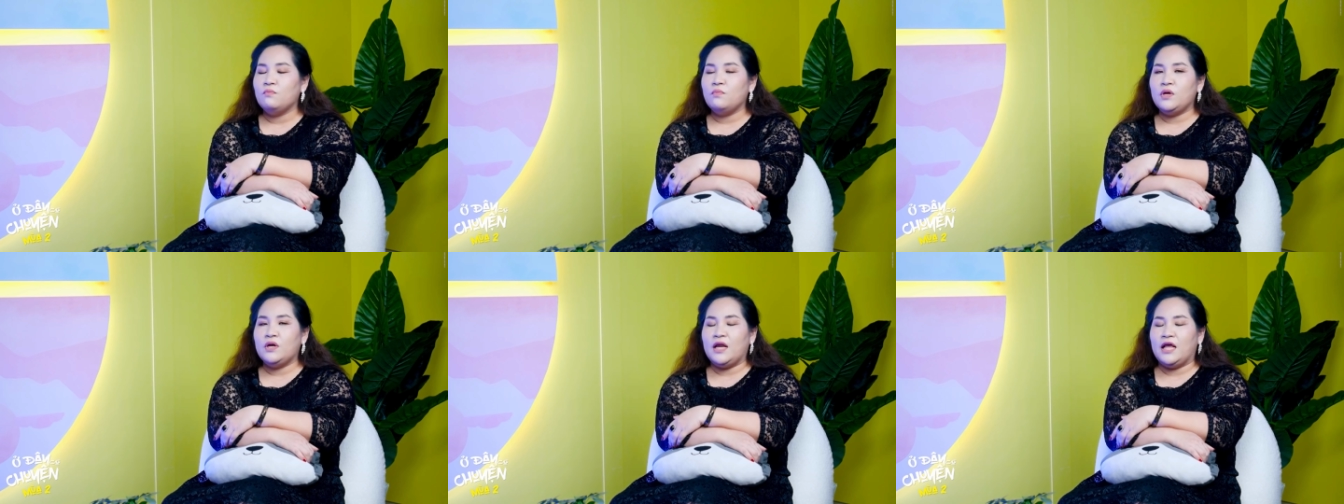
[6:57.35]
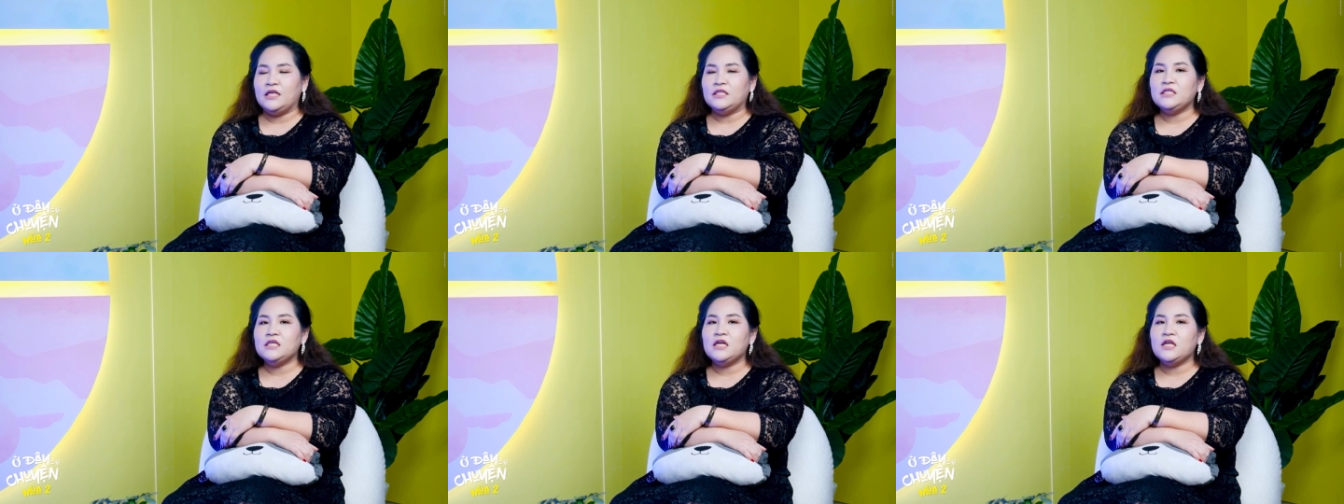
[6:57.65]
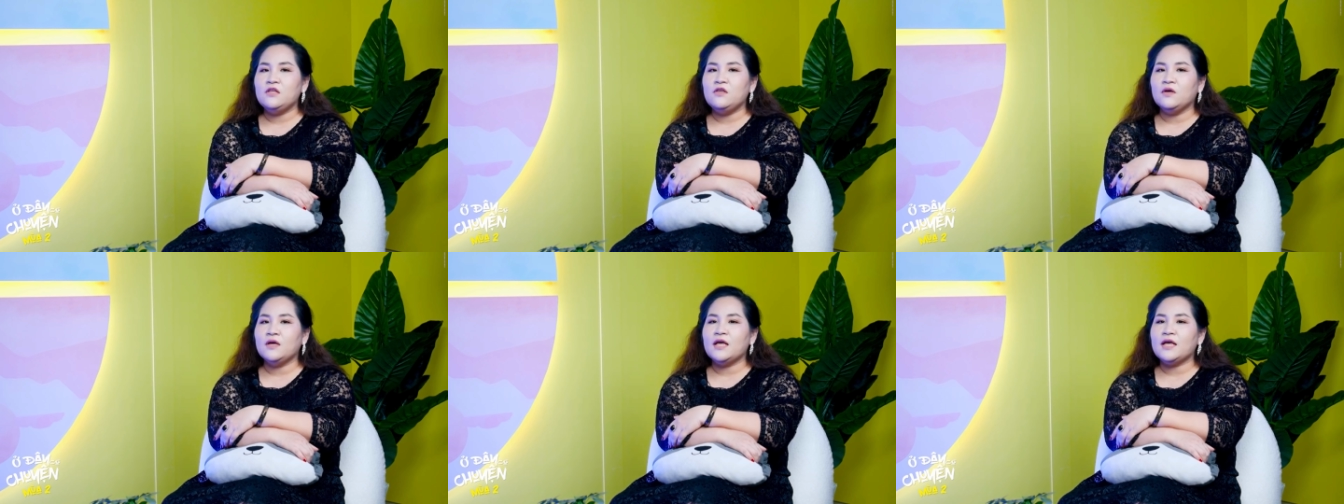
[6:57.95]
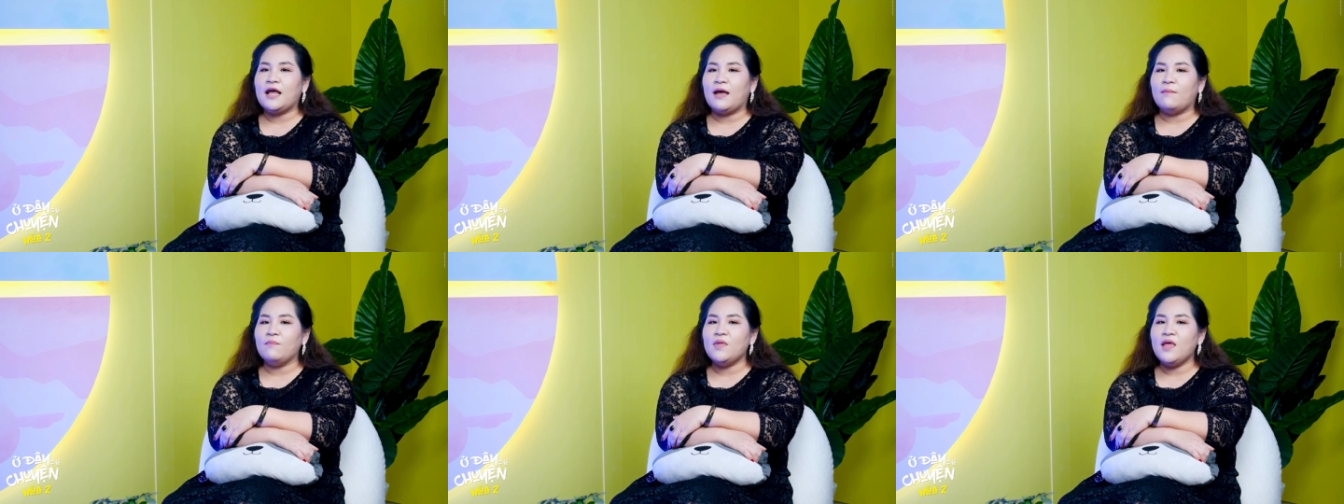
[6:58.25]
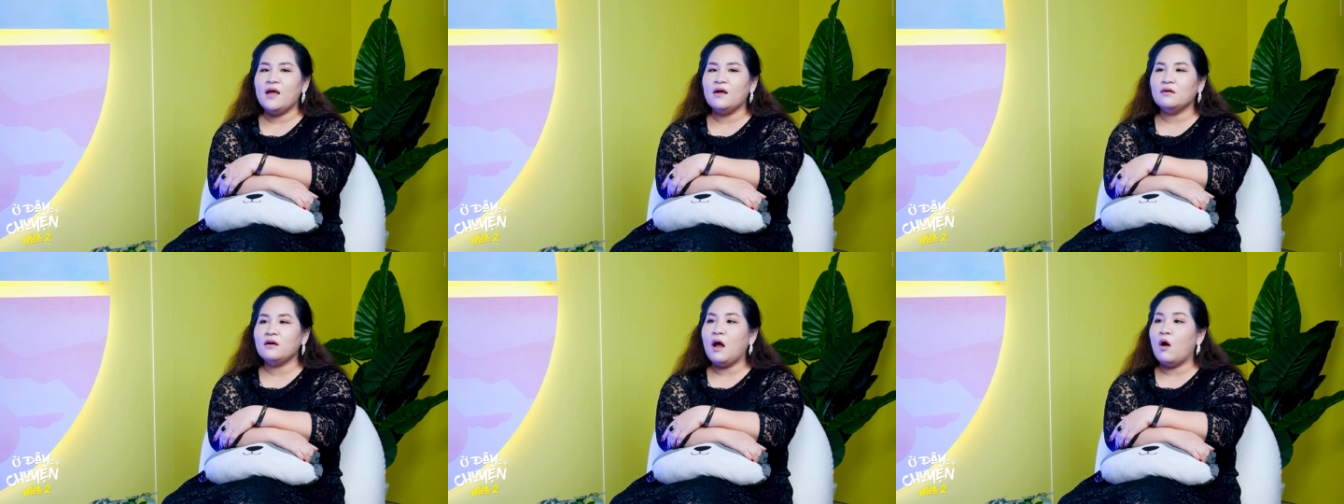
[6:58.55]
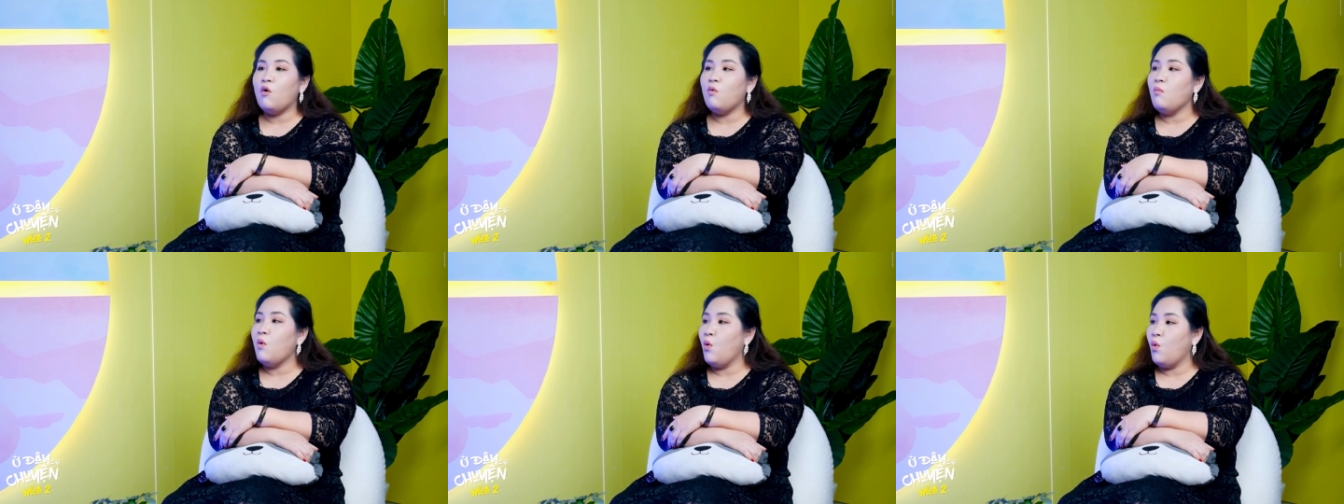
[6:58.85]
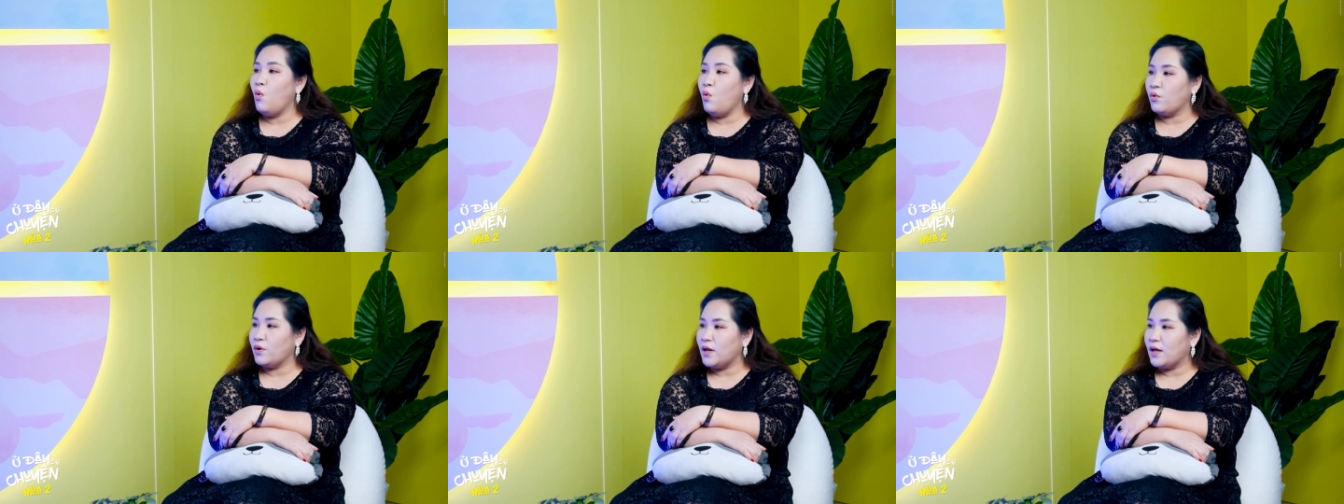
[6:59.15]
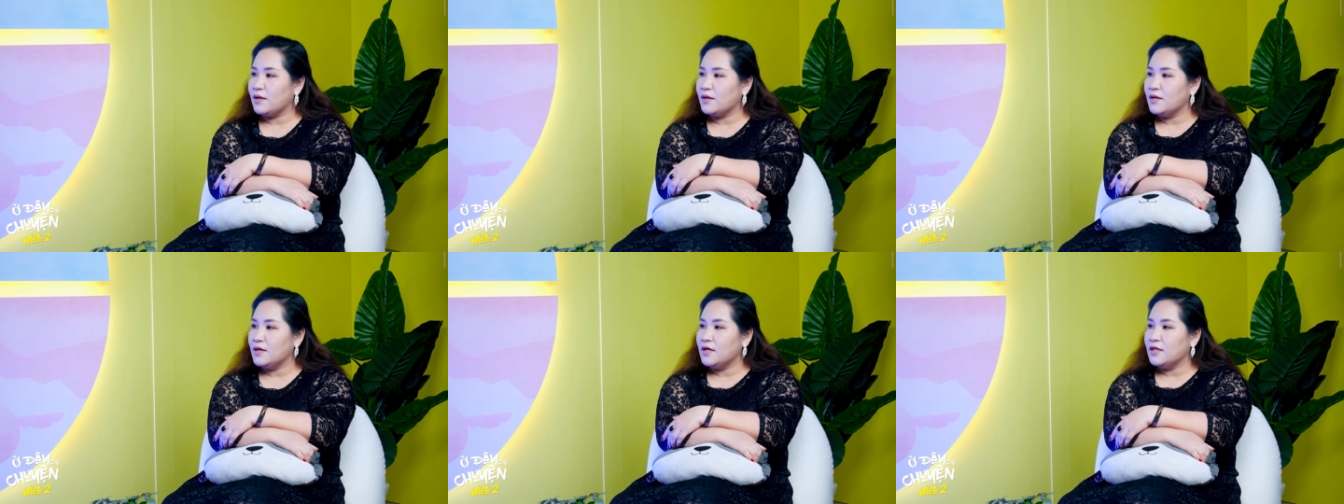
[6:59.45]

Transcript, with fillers: Mình nảy sinh ra những cái cảm giác đau buồn nè.